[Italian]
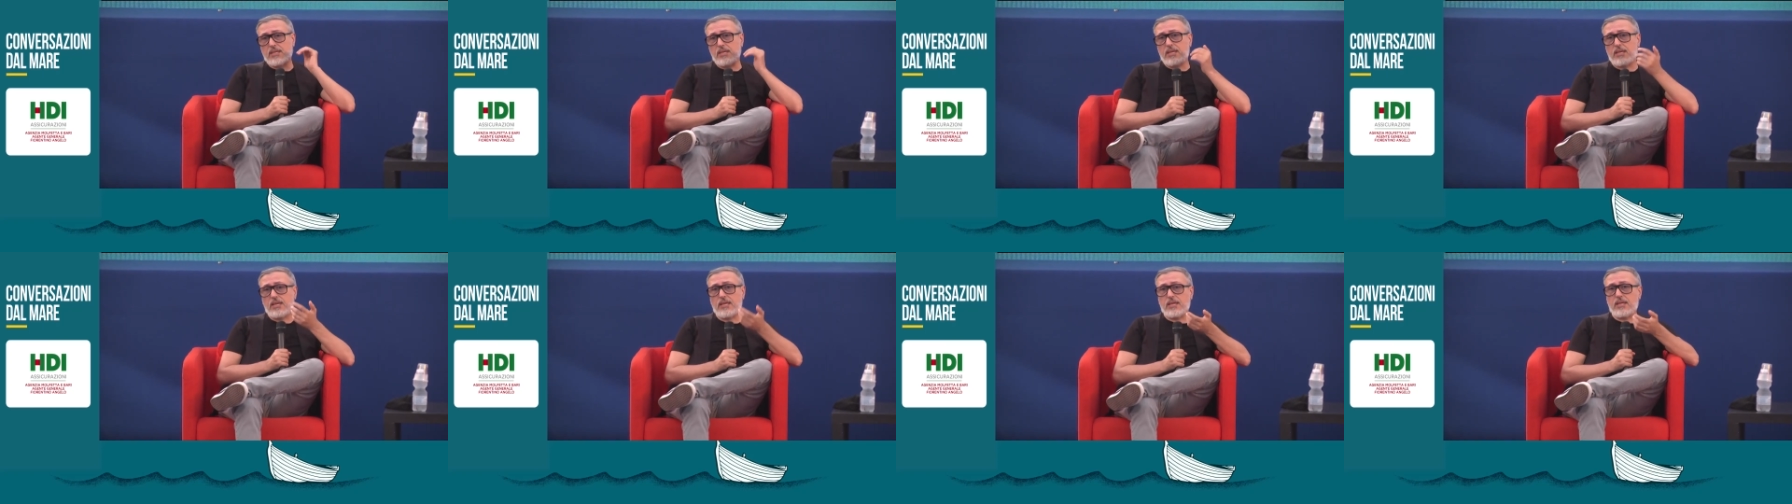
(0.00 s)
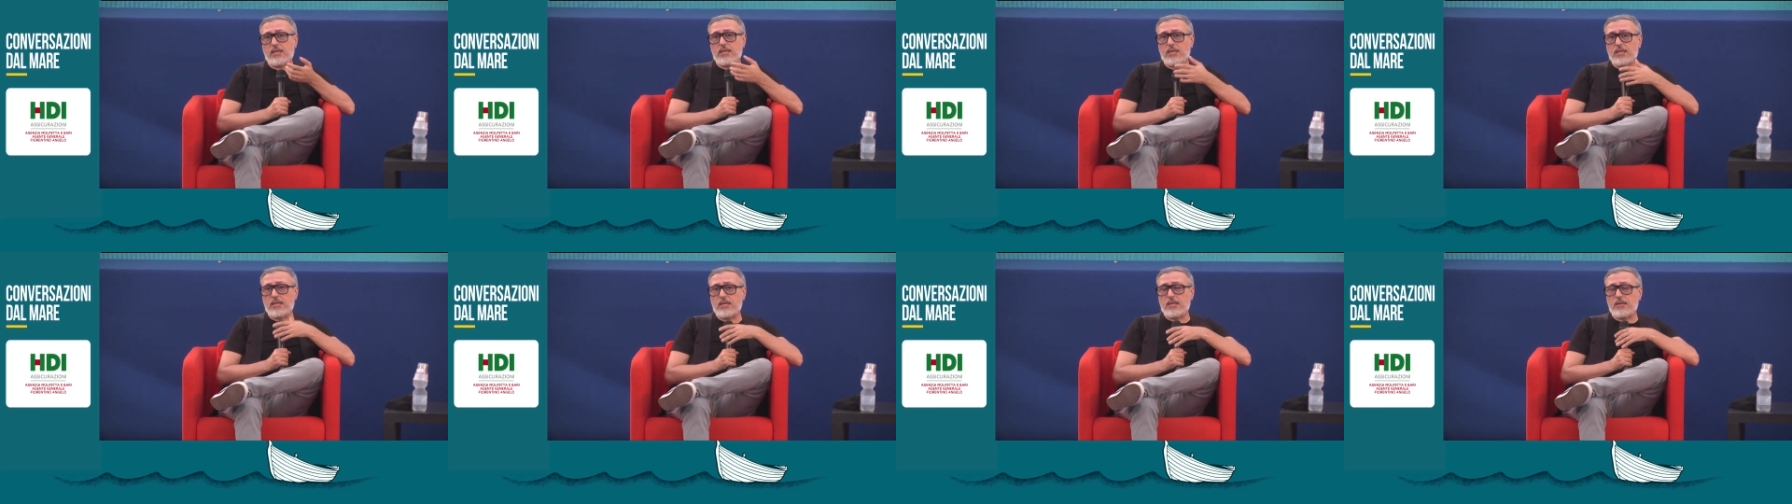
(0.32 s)

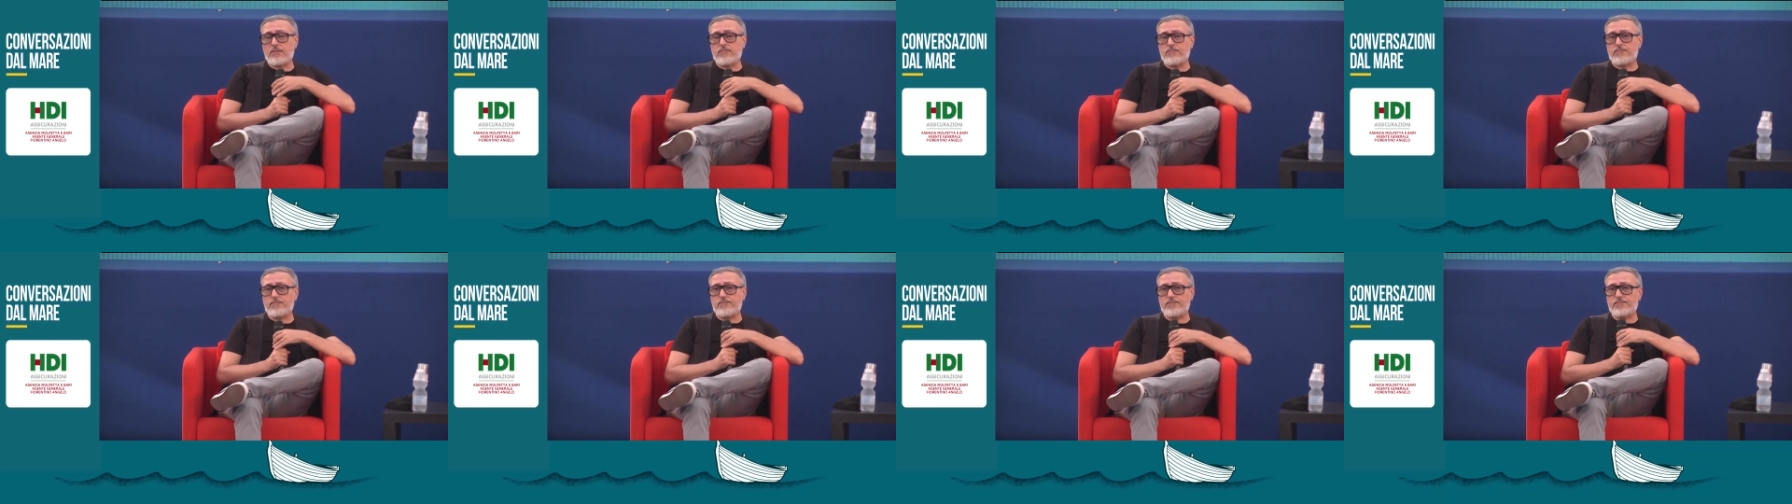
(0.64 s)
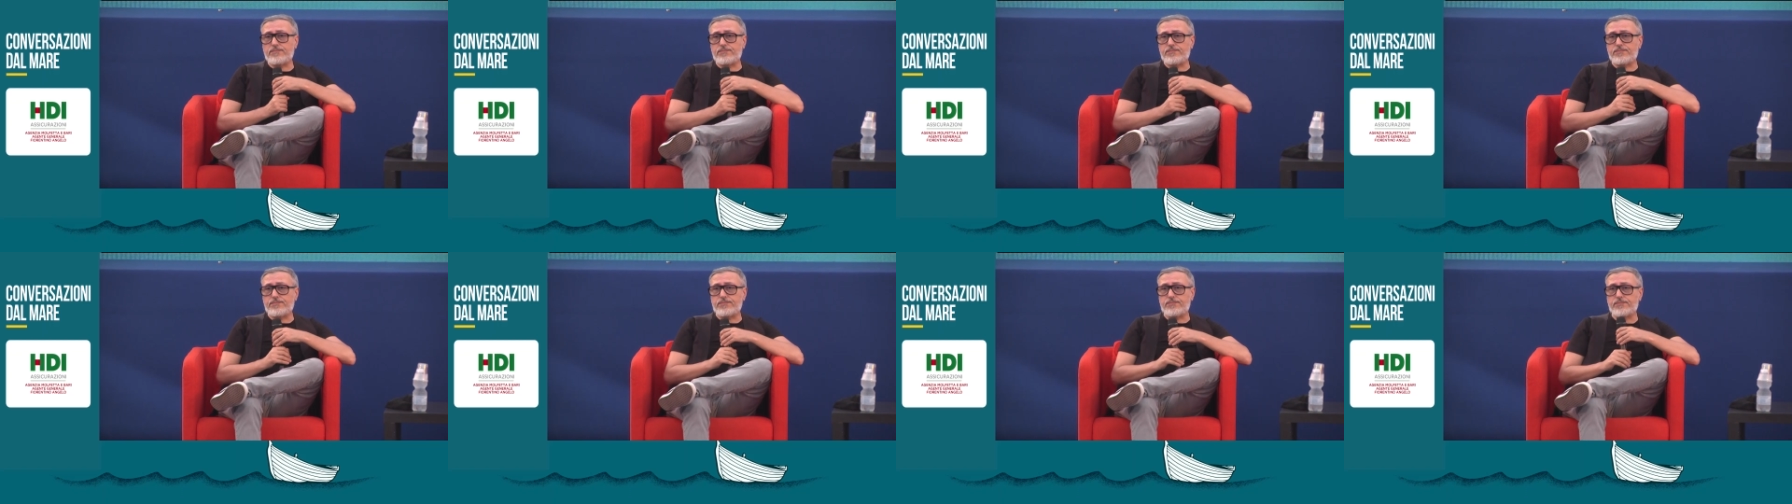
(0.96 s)

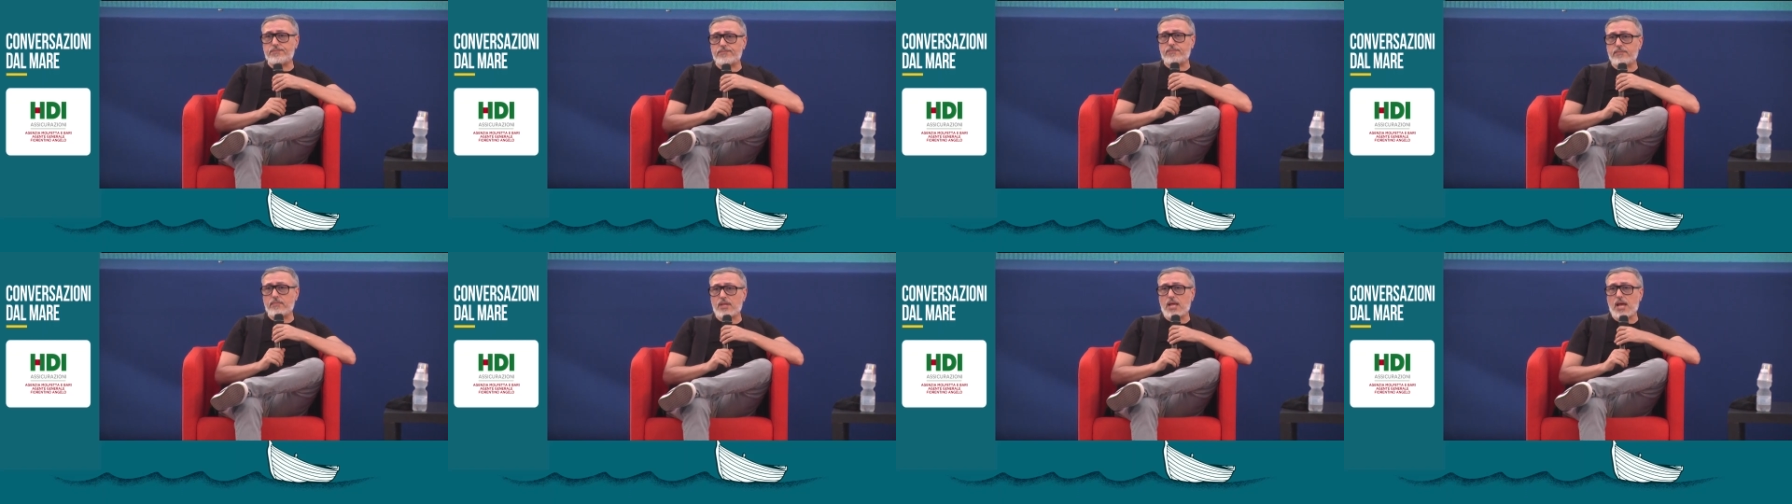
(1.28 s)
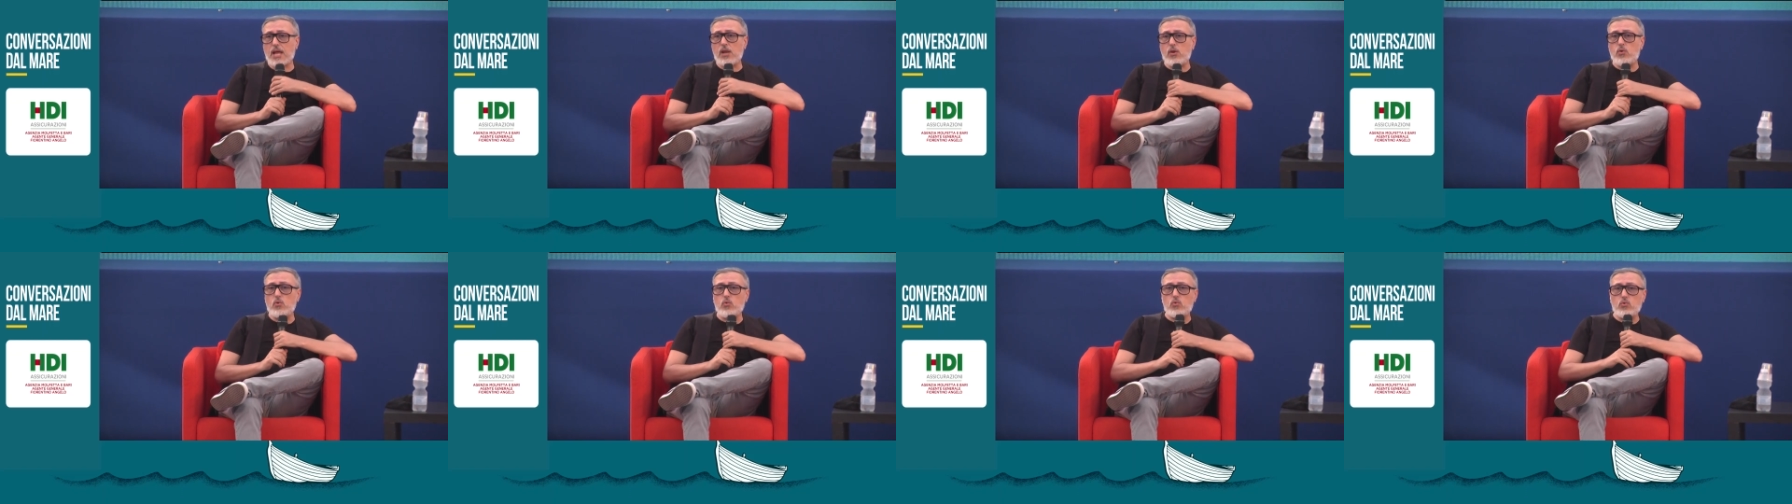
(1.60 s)
Ehm,
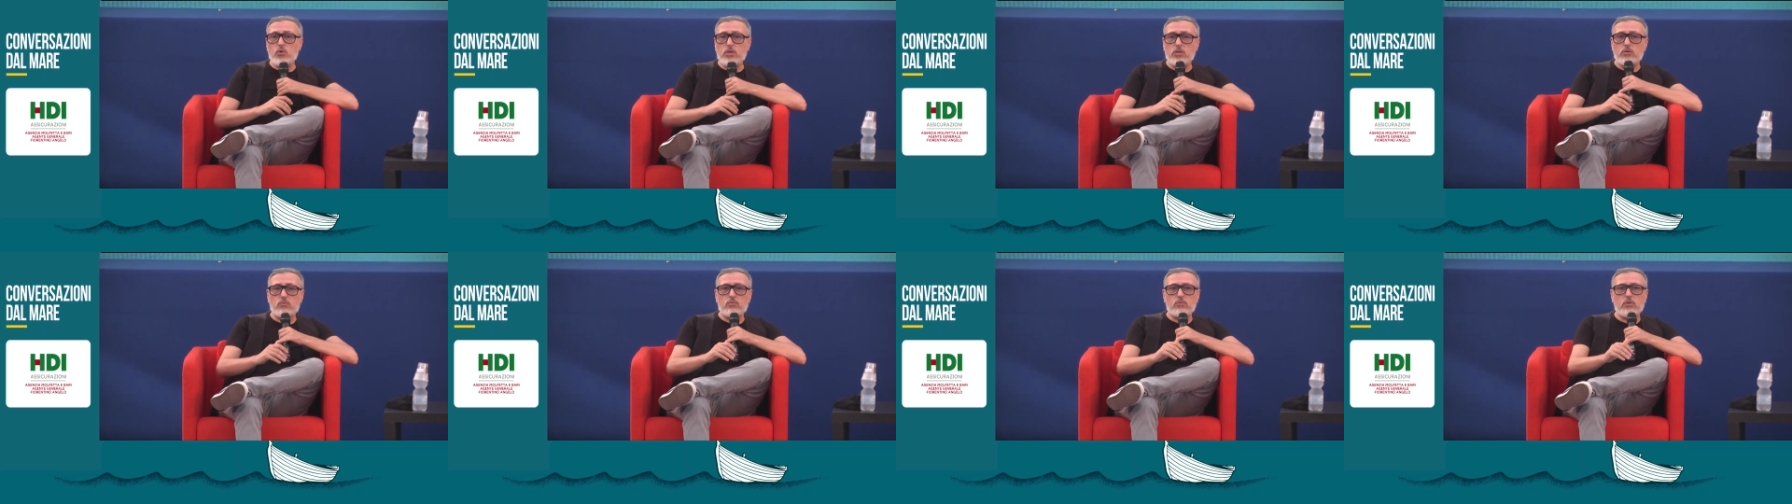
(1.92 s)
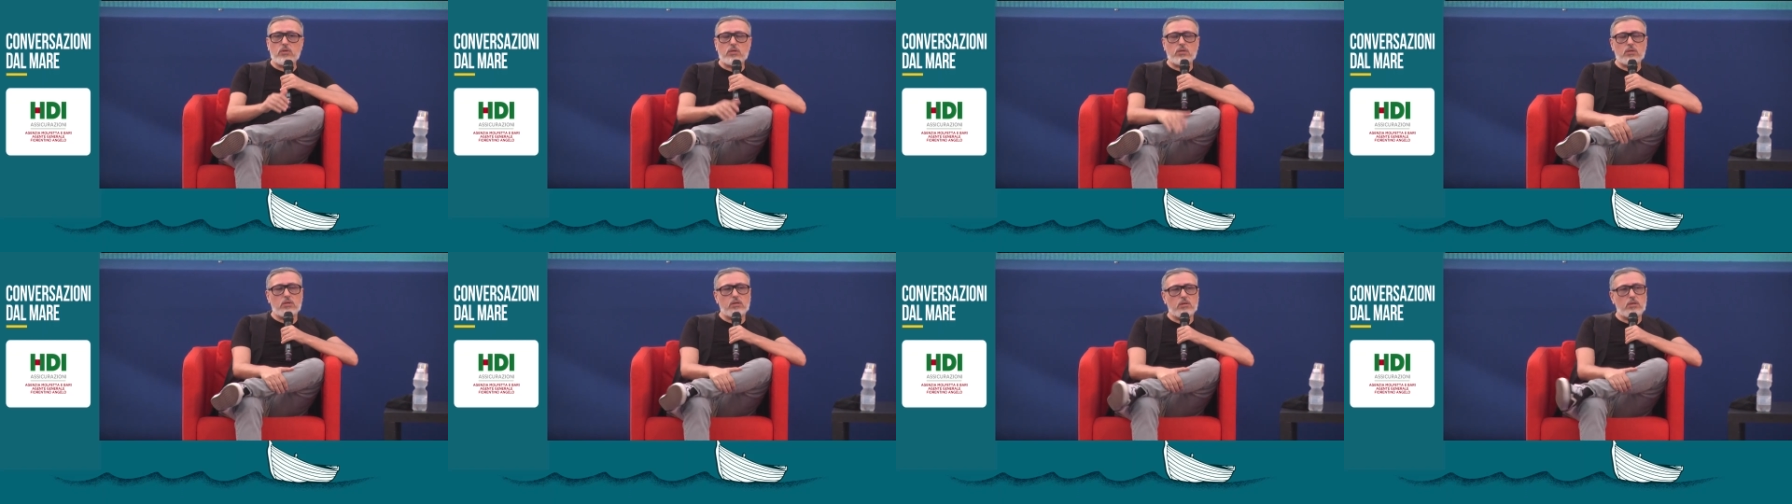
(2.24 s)
a lui
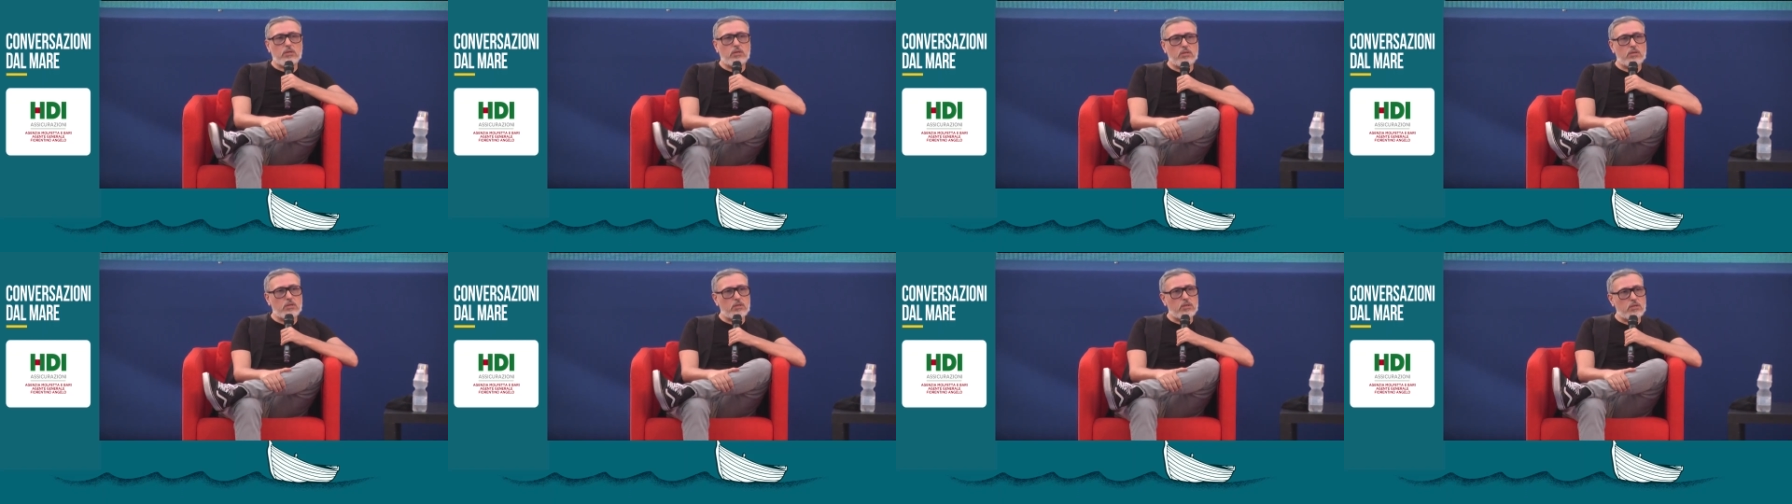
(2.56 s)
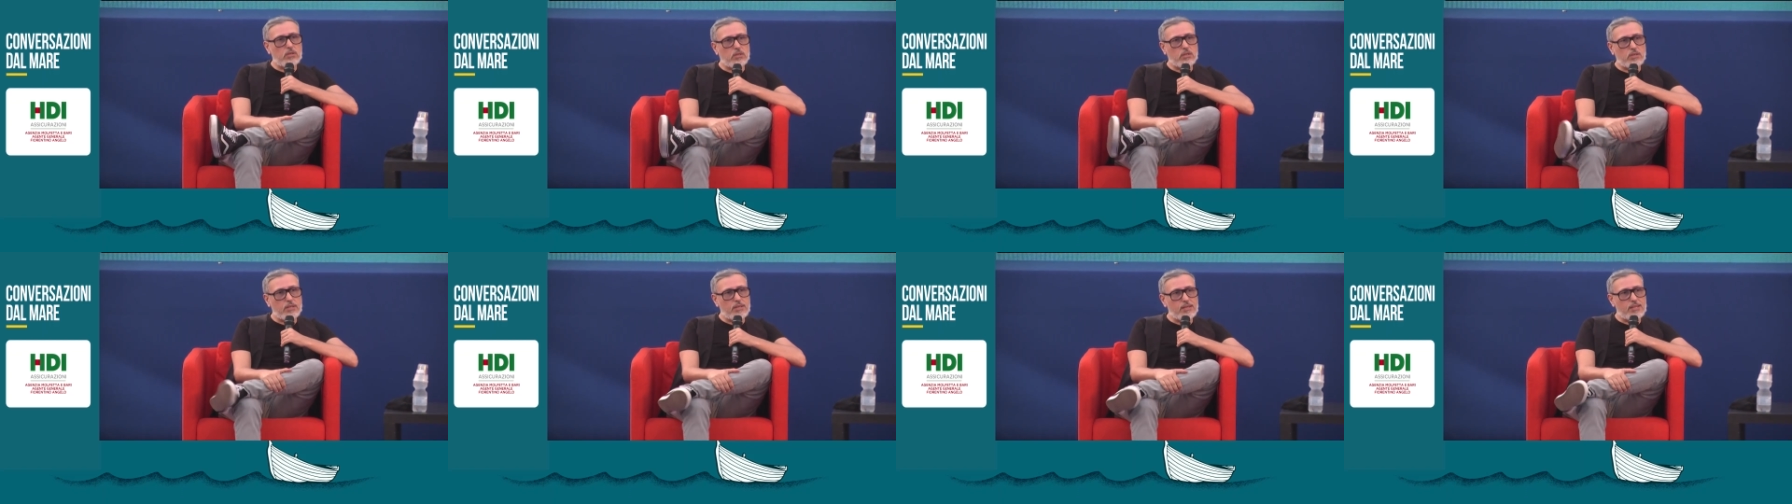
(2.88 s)
un, eh,